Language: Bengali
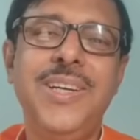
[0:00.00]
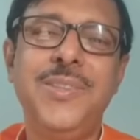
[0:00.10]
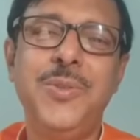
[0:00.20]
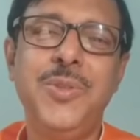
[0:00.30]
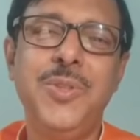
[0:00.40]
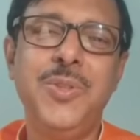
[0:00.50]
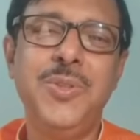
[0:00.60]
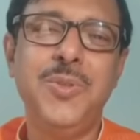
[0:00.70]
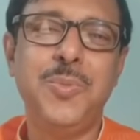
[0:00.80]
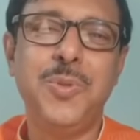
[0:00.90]
আনন্দ
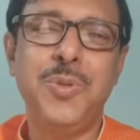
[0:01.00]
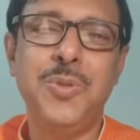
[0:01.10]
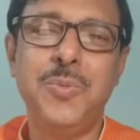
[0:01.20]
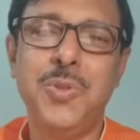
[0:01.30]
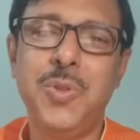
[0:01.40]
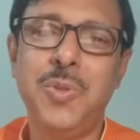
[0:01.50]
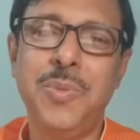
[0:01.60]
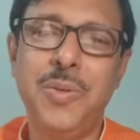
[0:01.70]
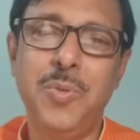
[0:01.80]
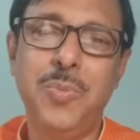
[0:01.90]
উপভোগ
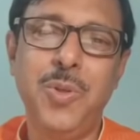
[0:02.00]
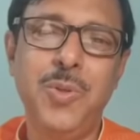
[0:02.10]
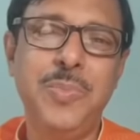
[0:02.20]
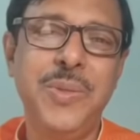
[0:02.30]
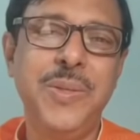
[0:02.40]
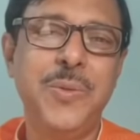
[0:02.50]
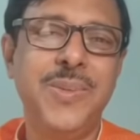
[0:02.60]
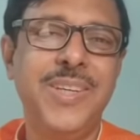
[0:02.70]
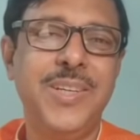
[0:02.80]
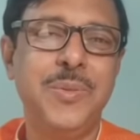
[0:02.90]
বা উপলব্ধি
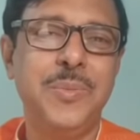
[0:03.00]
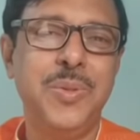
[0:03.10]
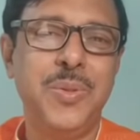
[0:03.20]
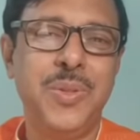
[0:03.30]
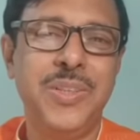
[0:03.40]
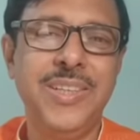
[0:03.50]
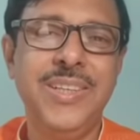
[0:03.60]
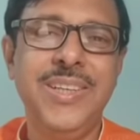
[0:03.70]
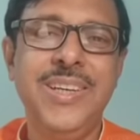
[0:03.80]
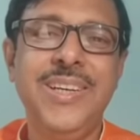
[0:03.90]
করতে আরম্ভ করে
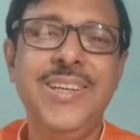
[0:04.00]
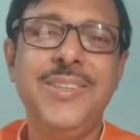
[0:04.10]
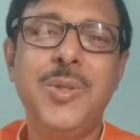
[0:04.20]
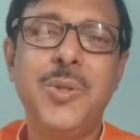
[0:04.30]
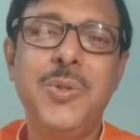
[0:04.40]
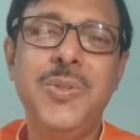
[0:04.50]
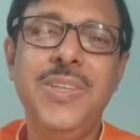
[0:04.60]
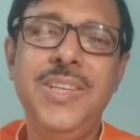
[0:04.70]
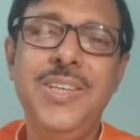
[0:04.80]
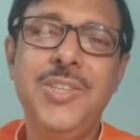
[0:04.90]
যখন
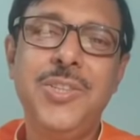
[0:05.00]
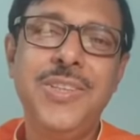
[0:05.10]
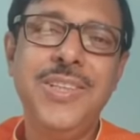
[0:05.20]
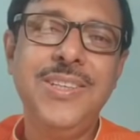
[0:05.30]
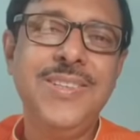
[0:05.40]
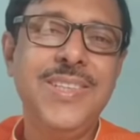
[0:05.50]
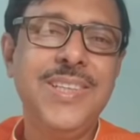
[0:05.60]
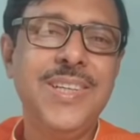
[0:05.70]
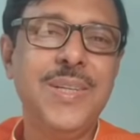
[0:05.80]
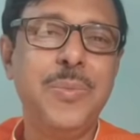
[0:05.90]
ঈশ্বরের
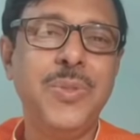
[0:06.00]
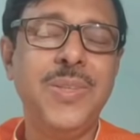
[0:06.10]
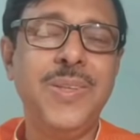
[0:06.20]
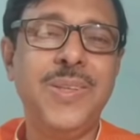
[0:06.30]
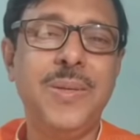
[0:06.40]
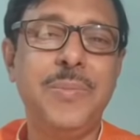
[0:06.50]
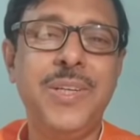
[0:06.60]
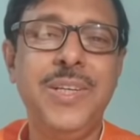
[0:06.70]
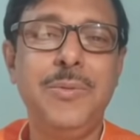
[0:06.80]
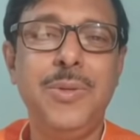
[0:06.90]
ইচ্ছেকে এর মধ্যে দেখতে
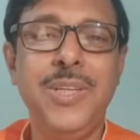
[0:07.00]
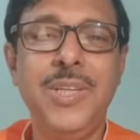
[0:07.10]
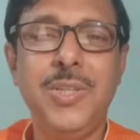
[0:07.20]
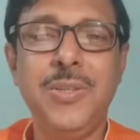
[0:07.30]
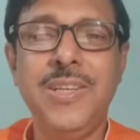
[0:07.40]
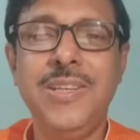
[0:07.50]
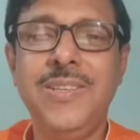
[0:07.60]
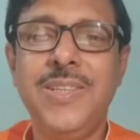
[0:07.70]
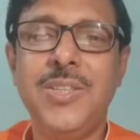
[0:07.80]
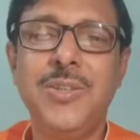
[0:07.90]
পায় এবং ঈশ্বরের
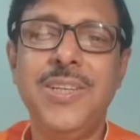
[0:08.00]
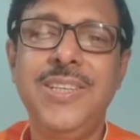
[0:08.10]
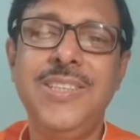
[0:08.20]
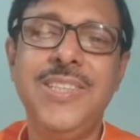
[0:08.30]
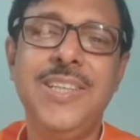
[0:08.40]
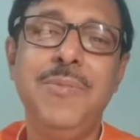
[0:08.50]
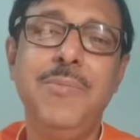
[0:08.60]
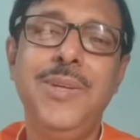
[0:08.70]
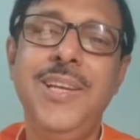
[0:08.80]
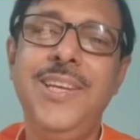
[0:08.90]
ইচ্ছের সঙ্গে নিজেকে
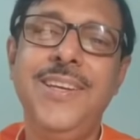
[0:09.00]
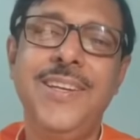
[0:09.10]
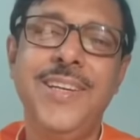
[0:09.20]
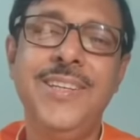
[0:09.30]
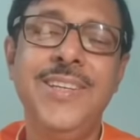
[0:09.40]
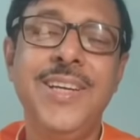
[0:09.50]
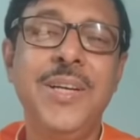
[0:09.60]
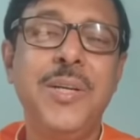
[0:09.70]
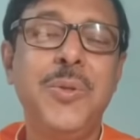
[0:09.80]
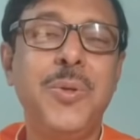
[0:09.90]
মিলিয়ে নেয়
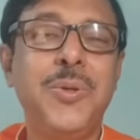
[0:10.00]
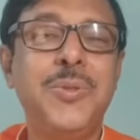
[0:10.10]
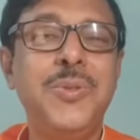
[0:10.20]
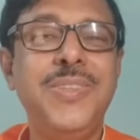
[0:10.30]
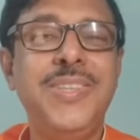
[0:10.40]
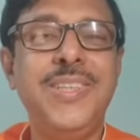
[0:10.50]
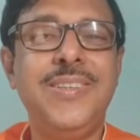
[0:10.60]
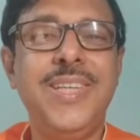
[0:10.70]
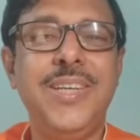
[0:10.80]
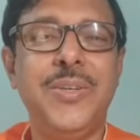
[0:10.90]
তখন ঠিক
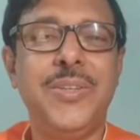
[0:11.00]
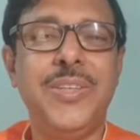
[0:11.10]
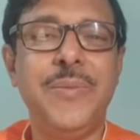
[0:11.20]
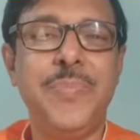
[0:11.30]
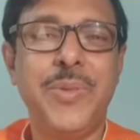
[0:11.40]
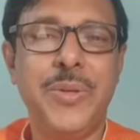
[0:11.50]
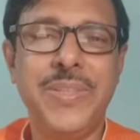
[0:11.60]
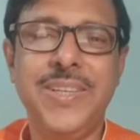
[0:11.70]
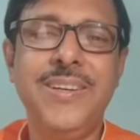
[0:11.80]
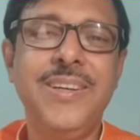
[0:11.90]
ঠিক হয়
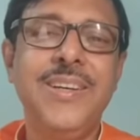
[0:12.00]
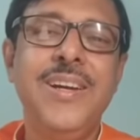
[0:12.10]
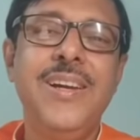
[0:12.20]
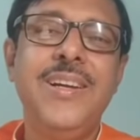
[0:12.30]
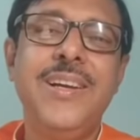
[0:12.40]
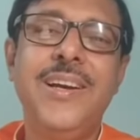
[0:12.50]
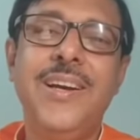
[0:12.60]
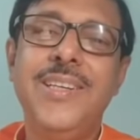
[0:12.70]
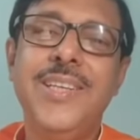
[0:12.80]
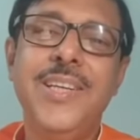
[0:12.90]
ধরা যাক
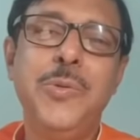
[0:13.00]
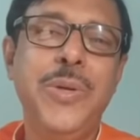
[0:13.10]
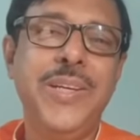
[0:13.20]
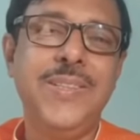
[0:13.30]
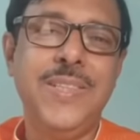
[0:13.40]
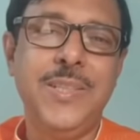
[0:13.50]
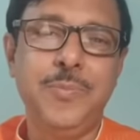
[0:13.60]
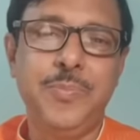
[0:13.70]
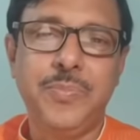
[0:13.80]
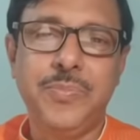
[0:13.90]
গান কেউ গাইছেন
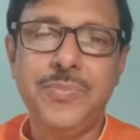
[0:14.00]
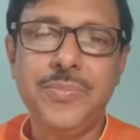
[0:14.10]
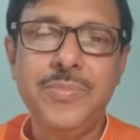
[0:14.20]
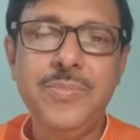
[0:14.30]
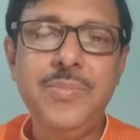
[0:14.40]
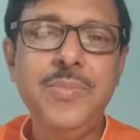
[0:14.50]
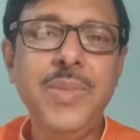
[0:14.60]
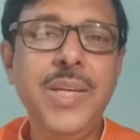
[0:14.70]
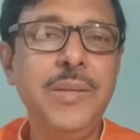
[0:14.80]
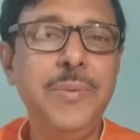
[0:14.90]

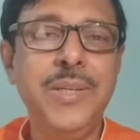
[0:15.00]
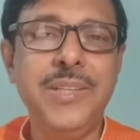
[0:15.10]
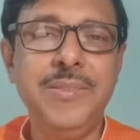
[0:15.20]
এইবার